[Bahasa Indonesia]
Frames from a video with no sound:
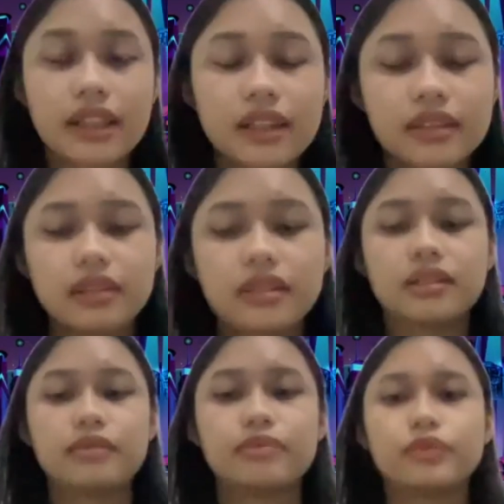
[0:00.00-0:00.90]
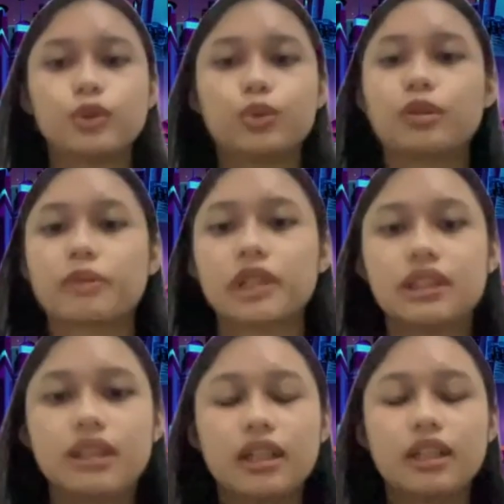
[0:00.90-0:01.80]
Jadi untuk
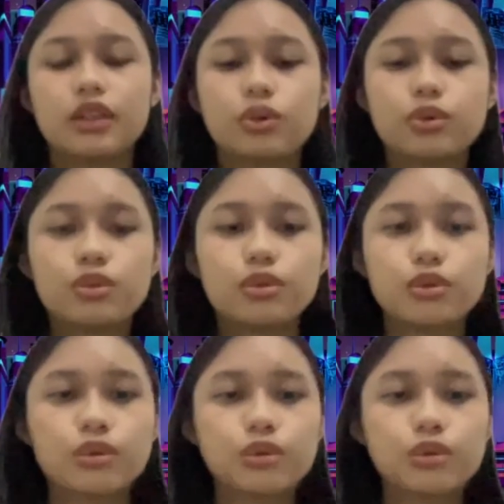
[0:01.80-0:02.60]
menghindari itu